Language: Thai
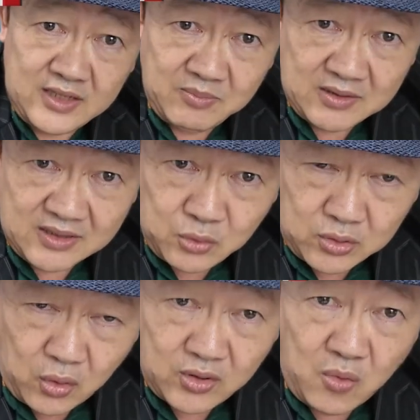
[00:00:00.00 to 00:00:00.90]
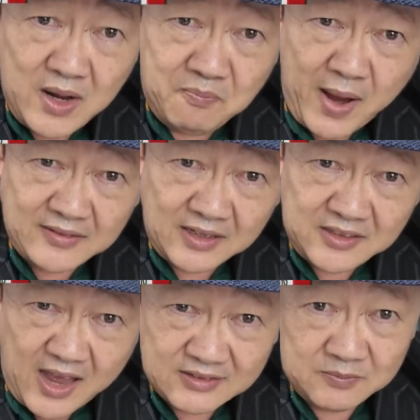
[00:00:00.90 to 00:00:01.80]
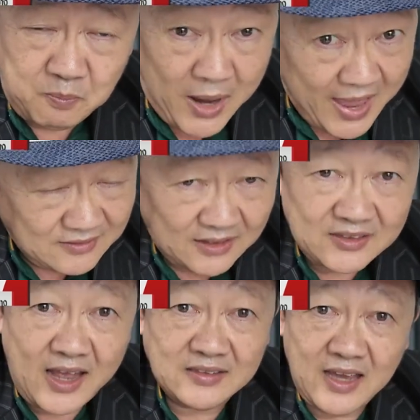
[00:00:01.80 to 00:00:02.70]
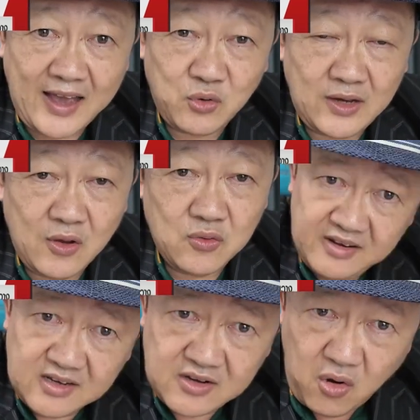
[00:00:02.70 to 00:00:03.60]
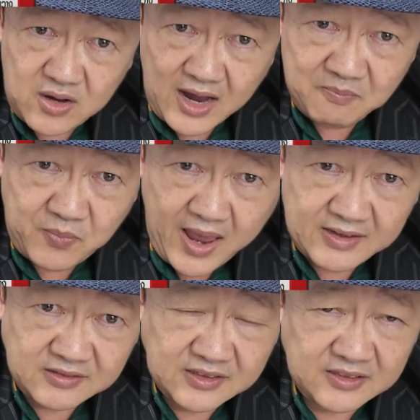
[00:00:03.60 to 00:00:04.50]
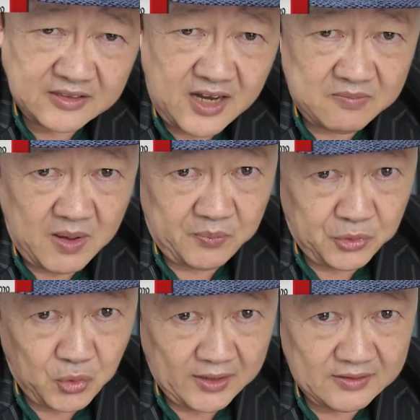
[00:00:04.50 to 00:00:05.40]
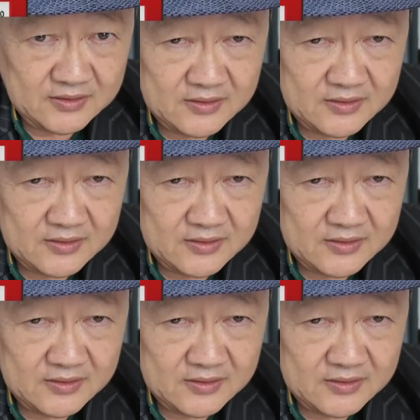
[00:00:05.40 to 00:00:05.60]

ทำหนังสือตรวจคนเข้าเมืองแปลงสัญชาติแปลงสัญชาติอย่างรวดเร็วนี่คือโครงการแปลหนังสือสัญชาติแบบด่วน